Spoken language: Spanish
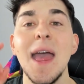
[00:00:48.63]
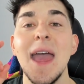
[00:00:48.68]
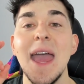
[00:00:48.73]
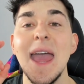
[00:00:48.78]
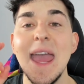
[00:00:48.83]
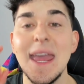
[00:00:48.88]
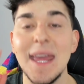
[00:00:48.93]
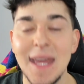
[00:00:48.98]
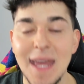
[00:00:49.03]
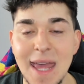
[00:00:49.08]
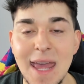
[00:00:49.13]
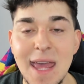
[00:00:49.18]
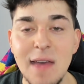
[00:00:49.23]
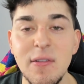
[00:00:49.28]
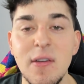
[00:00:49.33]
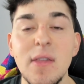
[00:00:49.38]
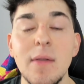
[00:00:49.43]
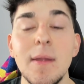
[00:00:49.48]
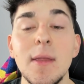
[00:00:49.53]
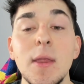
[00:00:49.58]
en
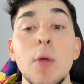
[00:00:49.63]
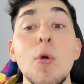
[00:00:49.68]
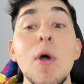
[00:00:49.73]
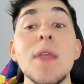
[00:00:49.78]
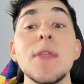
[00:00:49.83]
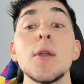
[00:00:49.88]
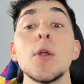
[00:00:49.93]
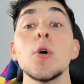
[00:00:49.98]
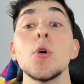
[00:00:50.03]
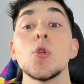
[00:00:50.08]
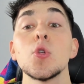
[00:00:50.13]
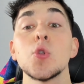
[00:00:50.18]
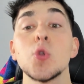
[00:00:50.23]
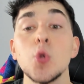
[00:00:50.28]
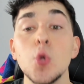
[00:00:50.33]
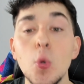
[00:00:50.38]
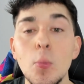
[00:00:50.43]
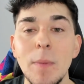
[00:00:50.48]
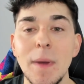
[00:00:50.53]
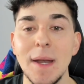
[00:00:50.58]
EFC24,
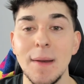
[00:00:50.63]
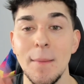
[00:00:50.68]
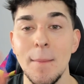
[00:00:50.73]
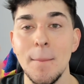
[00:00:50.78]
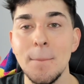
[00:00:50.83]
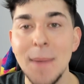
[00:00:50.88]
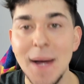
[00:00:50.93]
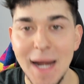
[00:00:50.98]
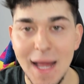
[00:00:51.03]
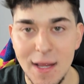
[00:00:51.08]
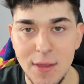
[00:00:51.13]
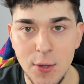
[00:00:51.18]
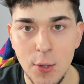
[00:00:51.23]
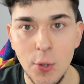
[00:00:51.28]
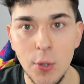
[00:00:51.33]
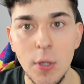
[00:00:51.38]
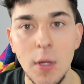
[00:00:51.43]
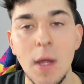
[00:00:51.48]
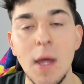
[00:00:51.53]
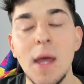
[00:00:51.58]
súper
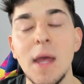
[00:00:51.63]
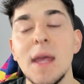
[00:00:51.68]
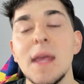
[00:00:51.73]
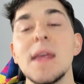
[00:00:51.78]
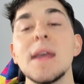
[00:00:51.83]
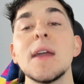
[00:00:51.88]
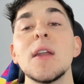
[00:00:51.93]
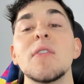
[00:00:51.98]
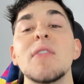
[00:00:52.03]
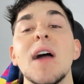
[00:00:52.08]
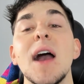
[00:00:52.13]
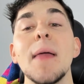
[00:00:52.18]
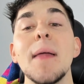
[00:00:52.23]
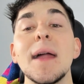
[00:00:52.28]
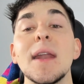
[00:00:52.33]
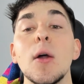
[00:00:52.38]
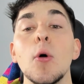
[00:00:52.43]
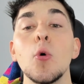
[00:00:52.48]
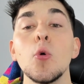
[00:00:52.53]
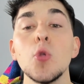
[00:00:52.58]
barato y que nos va a
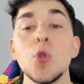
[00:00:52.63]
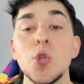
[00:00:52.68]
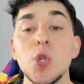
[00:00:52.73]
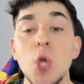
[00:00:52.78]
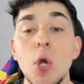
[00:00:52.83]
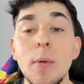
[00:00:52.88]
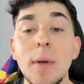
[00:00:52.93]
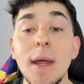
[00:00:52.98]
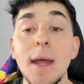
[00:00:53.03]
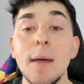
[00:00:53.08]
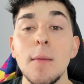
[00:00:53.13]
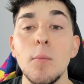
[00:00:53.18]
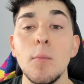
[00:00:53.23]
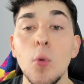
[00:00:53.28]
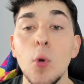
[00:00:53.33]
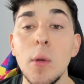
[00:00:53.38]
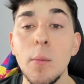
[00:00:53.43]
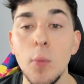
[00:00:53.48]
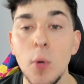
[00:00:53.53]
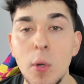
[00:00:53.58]
dar un sobre
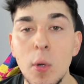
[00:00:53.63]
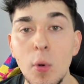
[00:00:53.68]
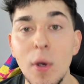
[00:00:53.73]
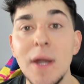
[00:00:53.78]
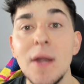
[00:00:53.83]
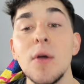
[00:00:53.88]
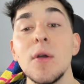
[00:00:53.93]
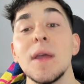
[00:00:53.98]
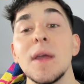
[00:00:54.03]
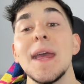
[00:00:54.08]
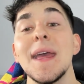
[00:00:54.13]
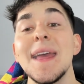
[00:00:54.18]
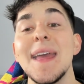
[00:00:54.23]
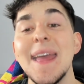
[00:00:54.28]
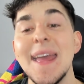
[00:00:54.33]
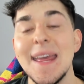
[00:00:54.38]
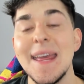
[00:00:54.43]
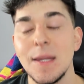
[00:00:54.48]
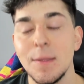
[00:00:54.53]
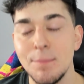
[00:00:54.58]
muy muy bueno que
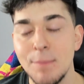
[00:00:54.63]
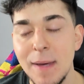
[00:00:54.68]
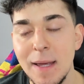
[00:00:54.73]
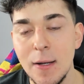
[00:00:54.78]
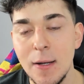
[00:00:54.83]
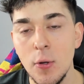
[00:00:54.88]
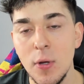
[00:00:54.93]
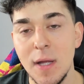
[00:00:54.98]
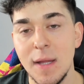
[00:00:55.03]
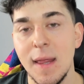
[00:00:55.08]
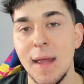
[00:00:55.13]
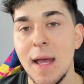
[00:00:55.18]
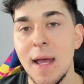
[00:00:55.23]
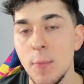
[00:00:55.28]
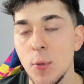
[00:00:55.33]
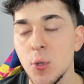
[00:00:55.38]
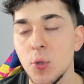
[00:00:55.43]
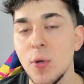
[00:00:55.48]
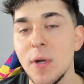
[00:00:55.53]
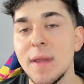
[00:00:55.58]
espero que
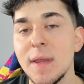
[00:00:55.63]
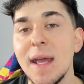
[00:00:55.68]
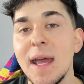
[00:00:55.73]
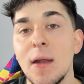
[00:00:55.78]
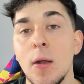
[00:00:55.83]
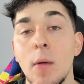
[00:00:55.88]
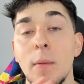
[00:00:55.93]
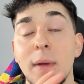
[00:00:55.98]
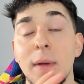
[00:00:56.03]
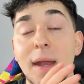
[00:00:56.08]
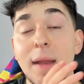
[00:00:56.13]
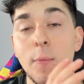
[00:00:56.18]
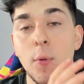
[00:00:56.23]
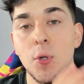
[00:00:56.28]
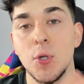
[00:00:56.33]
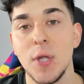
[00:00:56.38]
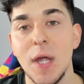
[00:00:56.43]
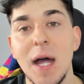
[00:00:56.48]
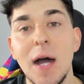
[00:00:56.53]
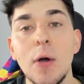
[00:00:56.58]
tengamos suerte que lo
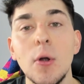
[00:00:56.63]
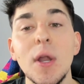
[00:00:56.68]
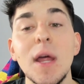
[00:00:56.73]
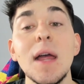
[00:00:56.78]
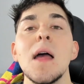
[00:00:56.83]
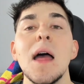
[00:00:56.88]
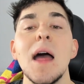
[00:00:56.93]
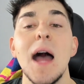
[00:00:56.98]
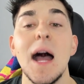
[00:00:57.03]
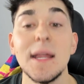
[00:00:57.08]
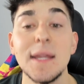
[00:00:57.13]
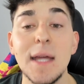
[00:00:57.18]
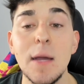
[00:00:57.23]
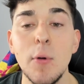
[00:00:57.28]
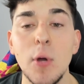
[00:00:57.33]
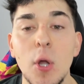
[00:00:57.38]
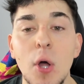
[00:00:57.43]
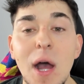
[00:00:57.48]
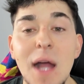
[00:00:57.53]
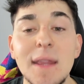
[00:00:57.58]
abriremos ahora. Así que
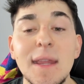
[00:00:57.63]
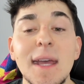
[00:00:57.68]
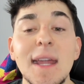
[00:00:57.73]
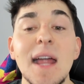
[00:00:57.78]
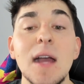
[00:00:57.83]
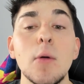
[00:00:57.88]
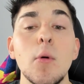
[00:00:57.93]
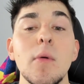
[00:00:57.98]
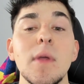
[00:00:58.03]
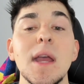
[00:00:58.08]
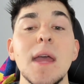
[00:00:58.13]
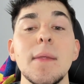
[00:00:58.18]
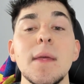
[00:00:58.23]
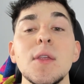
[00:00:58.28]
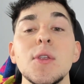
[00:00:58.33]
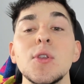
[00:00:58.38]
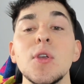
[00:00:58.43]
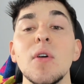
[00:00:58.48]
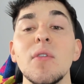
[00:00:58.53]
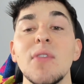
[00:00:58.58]
bueno, antes que nada, como bien he
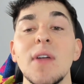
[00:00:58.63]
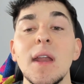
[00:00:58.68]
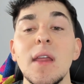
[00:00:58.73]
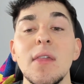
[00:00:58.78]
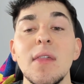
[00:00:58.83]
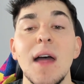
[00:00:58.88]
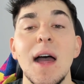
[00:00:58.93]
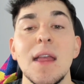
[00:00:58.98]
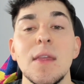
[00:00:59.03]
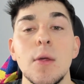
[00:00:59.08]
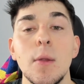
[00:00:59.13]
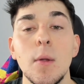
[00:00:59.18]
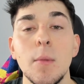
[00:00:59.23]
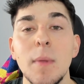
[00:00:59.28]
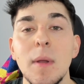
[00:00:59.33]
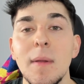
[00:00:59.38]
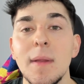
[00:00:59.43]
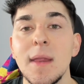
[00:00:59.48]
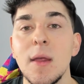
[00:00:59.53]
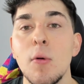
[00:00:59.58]
dicho, feliz año
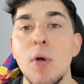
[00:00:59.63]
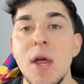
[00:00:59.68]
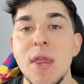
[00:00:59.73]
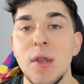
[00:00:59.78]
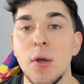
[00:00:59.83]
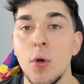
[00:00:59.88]
2024